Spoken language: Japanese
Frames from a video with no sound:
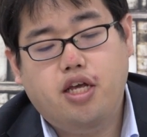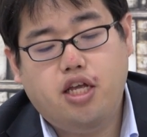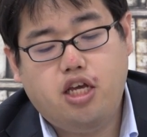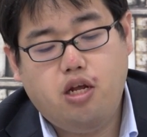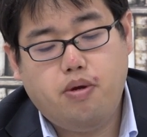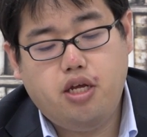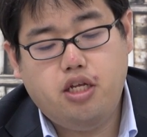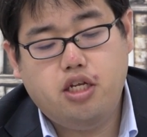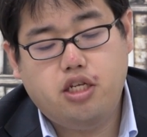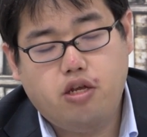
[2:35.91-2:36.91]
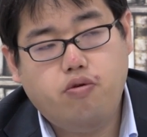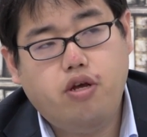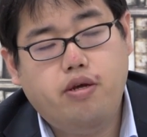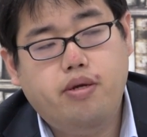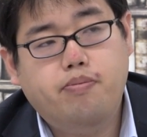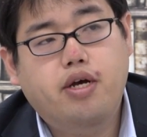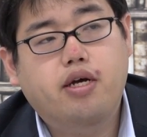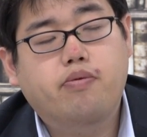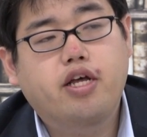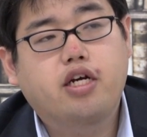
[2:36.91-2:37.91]
できればいいんですけど、
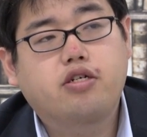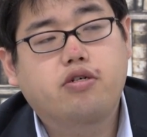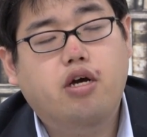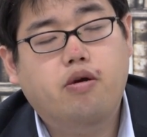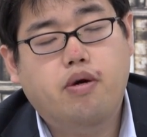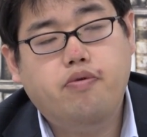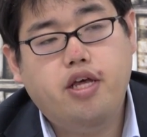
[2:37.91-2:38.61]
和文英訳か